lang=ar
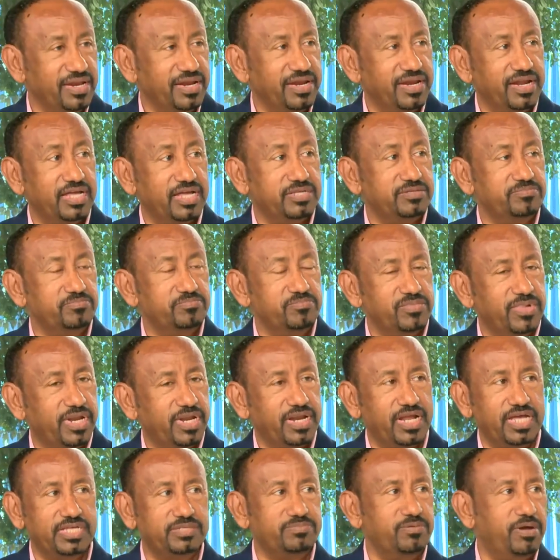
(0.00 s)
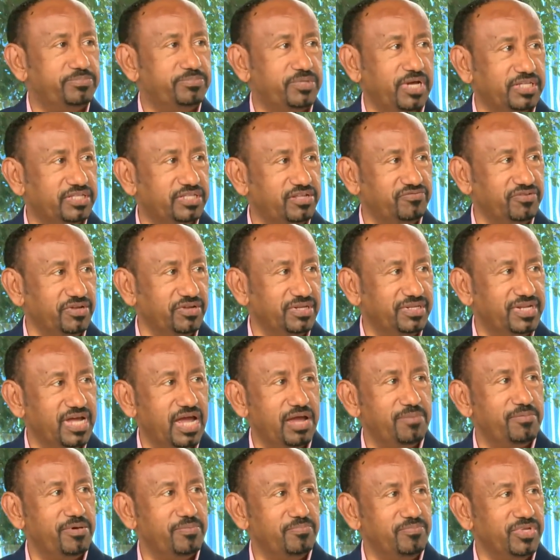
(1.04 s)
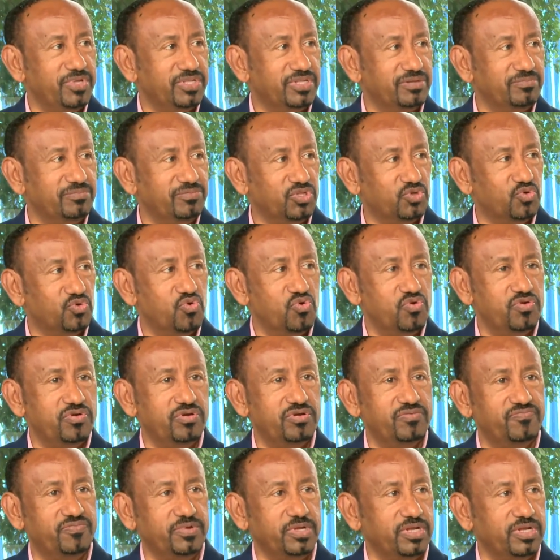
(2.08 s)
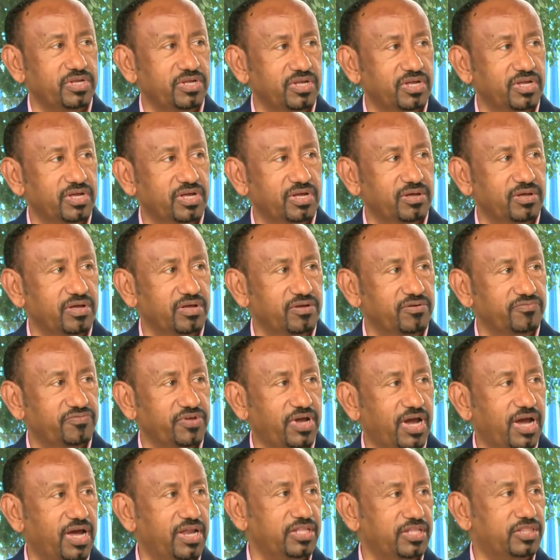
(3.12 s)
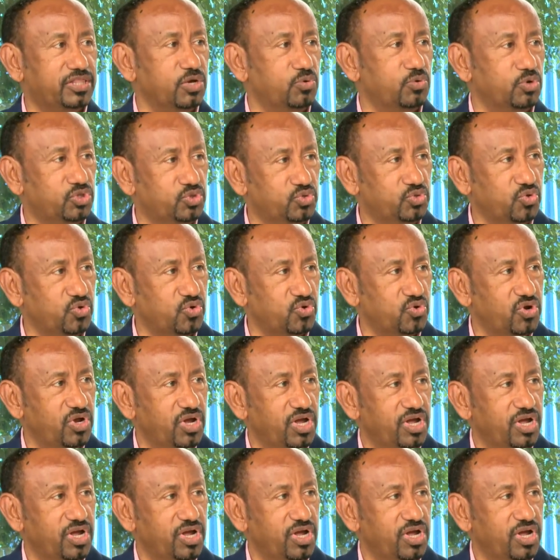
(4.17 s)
الناس الناس ما بتحتفل دائما بتكون في آه، في حاله توتر